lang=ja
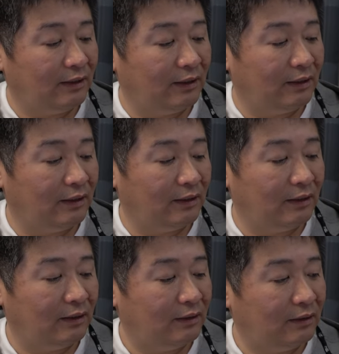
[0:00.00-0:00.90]

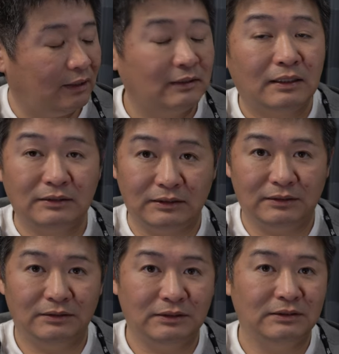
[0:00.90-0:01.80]
えー、新しい
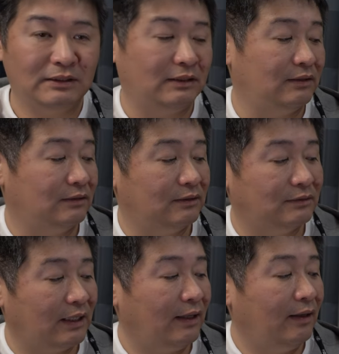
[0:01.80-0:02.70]
新製品です
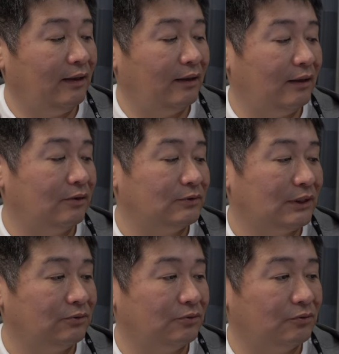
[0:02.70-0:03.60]
ね、えー、こち
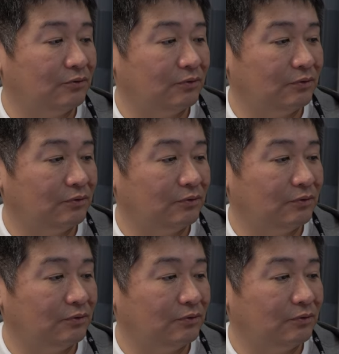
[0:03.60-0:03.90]
らの方